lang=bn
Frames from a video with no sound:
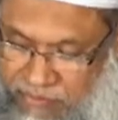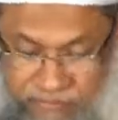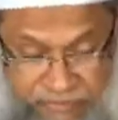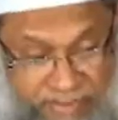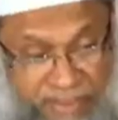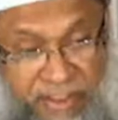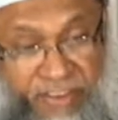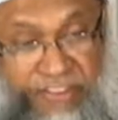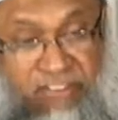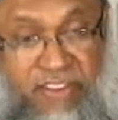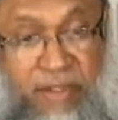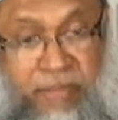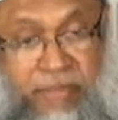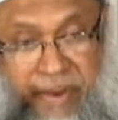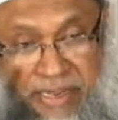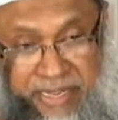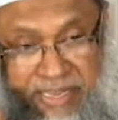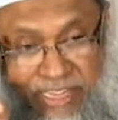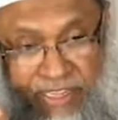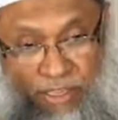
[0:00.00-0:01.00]
ফেরেসটা
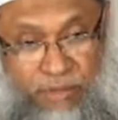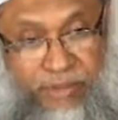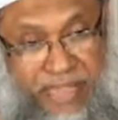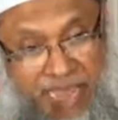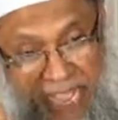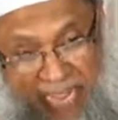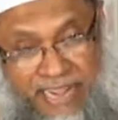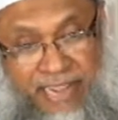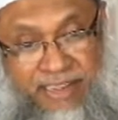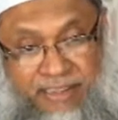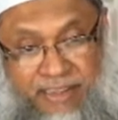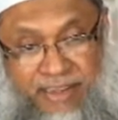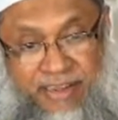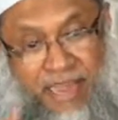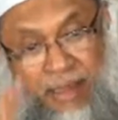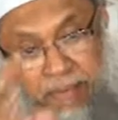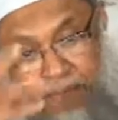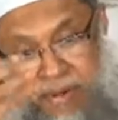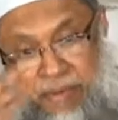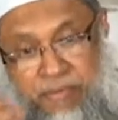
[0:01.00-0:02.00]
পাঠিয়ে দেবে এক হাজার
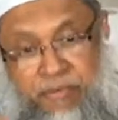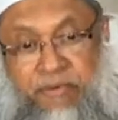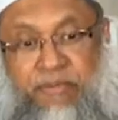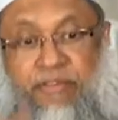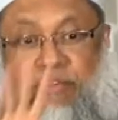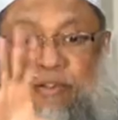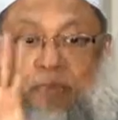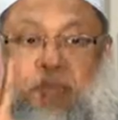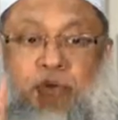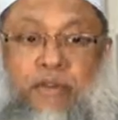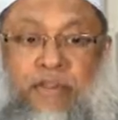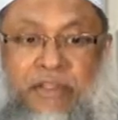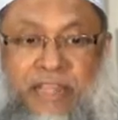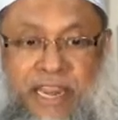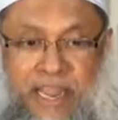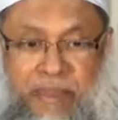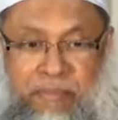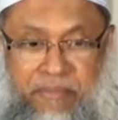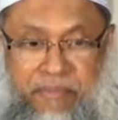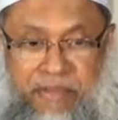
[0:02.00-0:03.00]
নাম্বার পর্যন্ত বলে
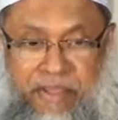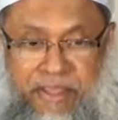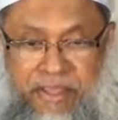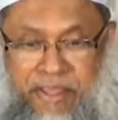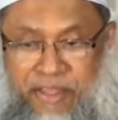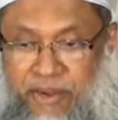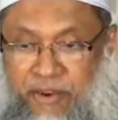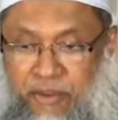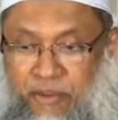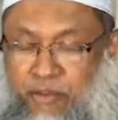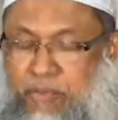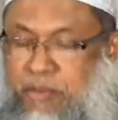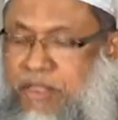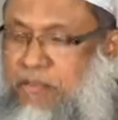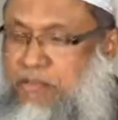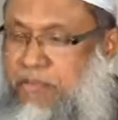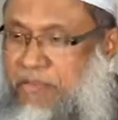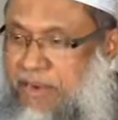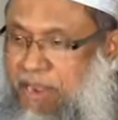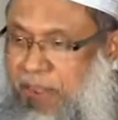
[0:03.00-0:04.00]
দিলাম নতুবা
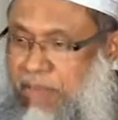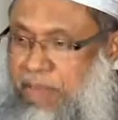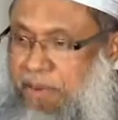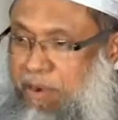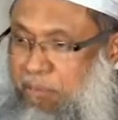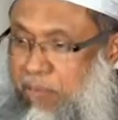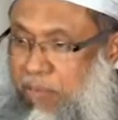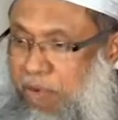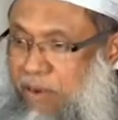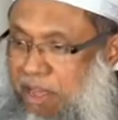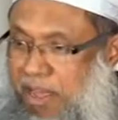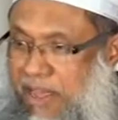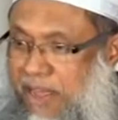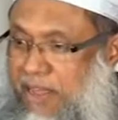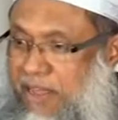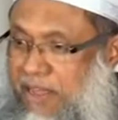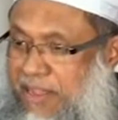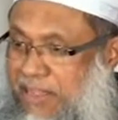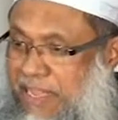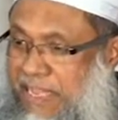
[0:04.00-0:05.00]
এই নাম্বার বলা
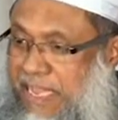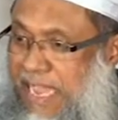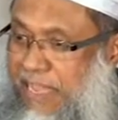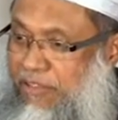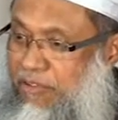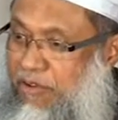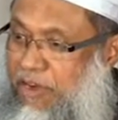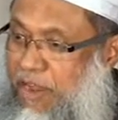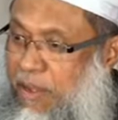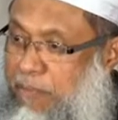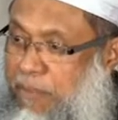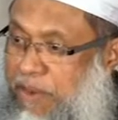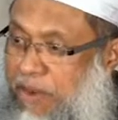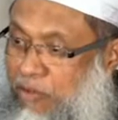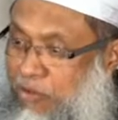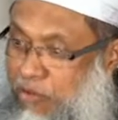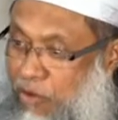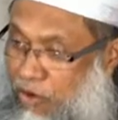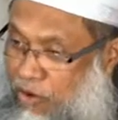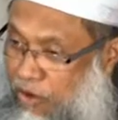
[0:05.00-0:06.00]
এত
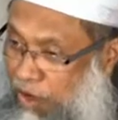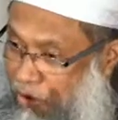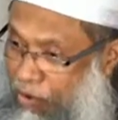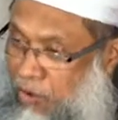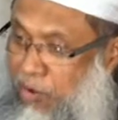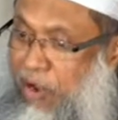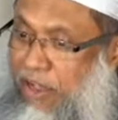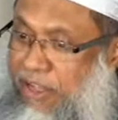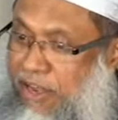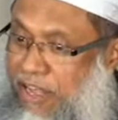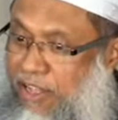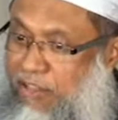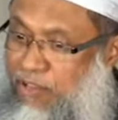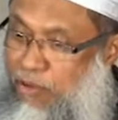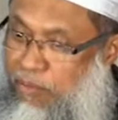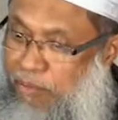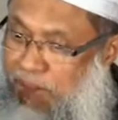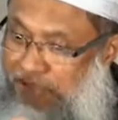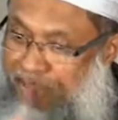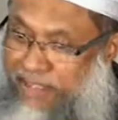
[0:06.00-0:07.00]
নাম্বারের দরকারও হয় না
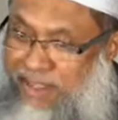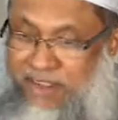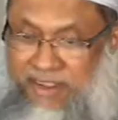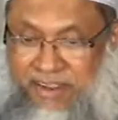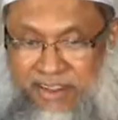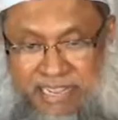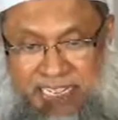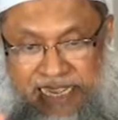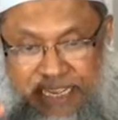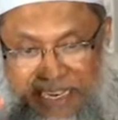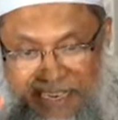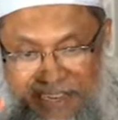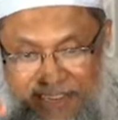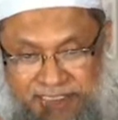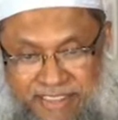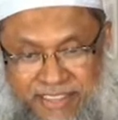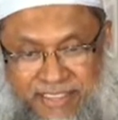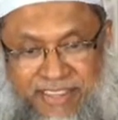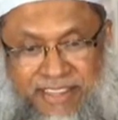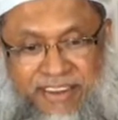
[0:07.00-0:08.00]
তোমাদের
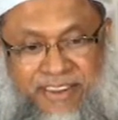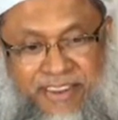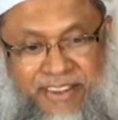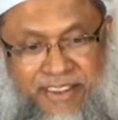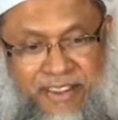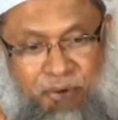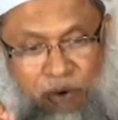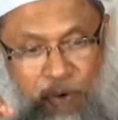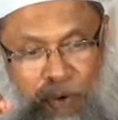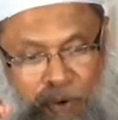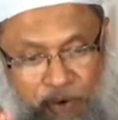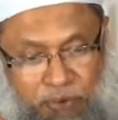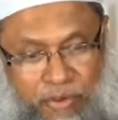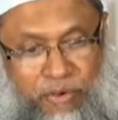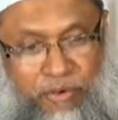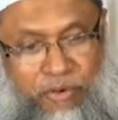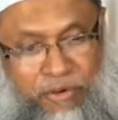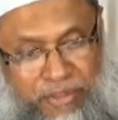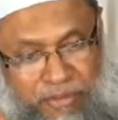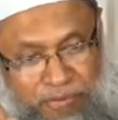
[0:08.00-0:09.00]
নিজেদের অঙ্ক
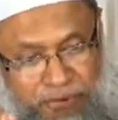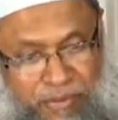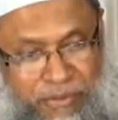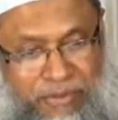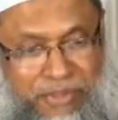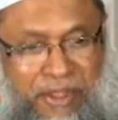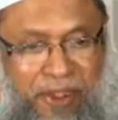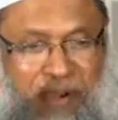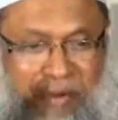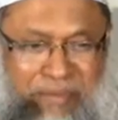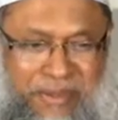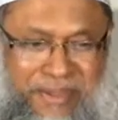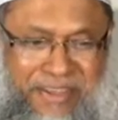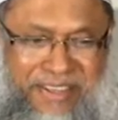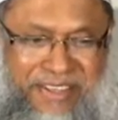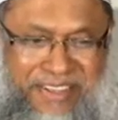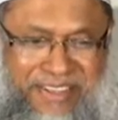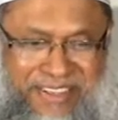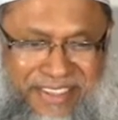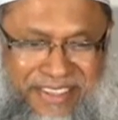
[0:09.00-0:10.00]
করতে সুবিধা হবে
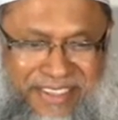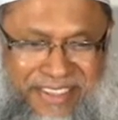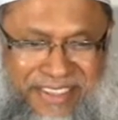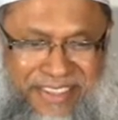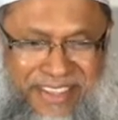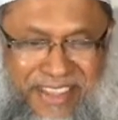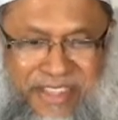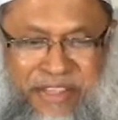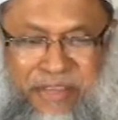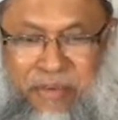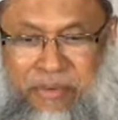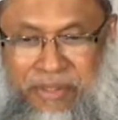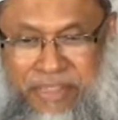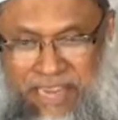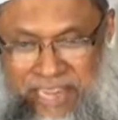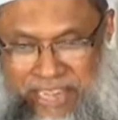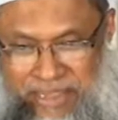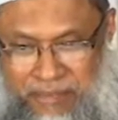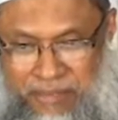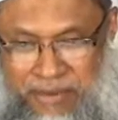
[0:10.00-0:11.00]

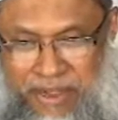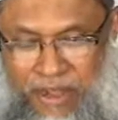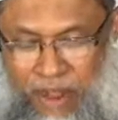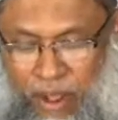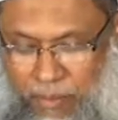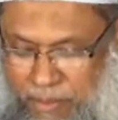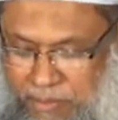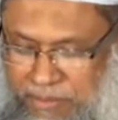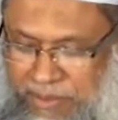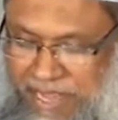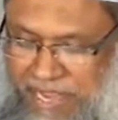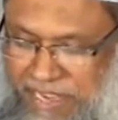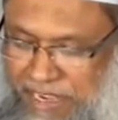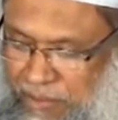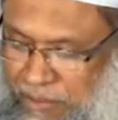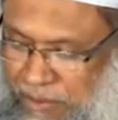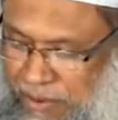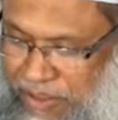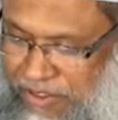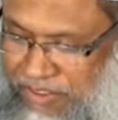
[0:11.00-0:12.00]
তোমাদের এতমিনান হবে
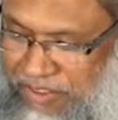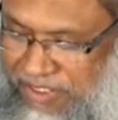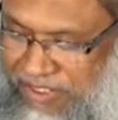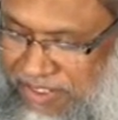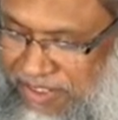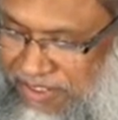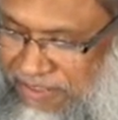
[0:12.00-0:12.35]
বিদায়টা বলেছি